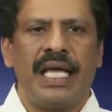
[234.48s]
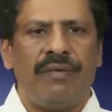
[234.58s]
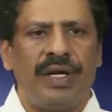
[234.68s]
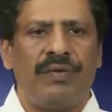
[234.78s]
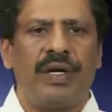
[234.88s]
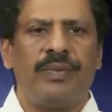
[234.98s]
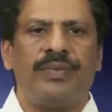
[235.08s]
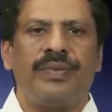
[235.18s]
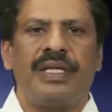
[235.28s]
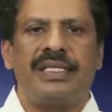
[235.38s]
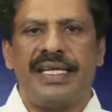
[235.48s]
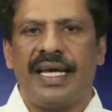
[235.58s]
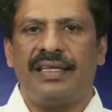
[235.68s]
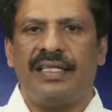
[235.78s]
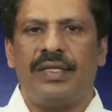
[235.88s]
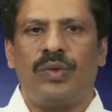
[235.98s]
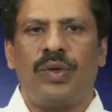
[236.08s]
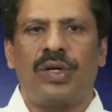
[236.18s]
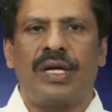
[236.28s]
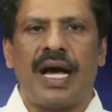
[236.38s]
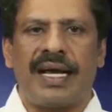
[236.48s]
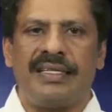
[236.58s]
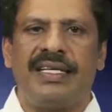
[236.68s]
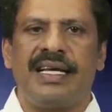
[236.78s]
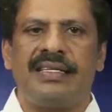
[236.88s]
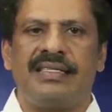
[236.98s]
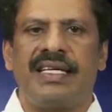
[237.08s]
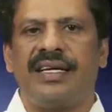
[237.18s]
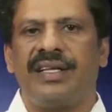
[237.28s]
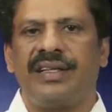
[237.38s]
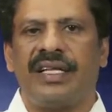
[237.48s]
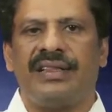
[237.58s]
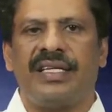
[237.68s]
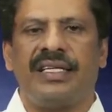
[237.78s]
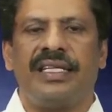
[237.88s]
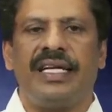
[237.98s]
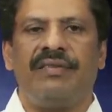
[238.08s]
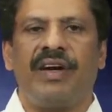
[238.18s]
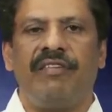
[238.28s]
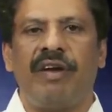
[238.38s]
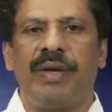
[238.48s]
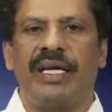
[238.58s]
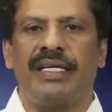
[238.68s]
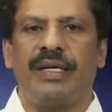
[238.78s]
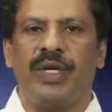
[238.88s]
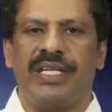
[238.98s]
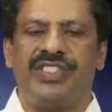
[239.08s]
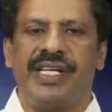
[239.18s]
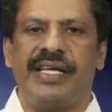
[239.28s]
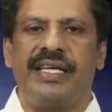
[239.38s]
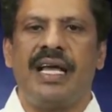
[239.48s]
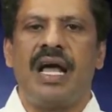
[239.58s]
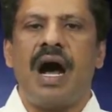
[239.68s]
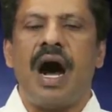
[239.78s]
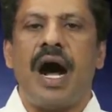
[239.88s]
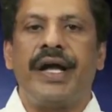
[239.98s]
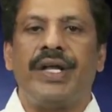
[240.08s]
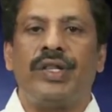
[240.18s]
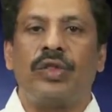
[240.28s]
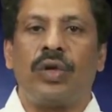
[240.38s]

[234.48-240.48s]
இவ்விருவரும் சேர்ந்து ஒரு அரசியல் சீர்திருத்த திட்டத்தை வடிவமைக்கின்ற முயற்சியை ஆயிரத்தி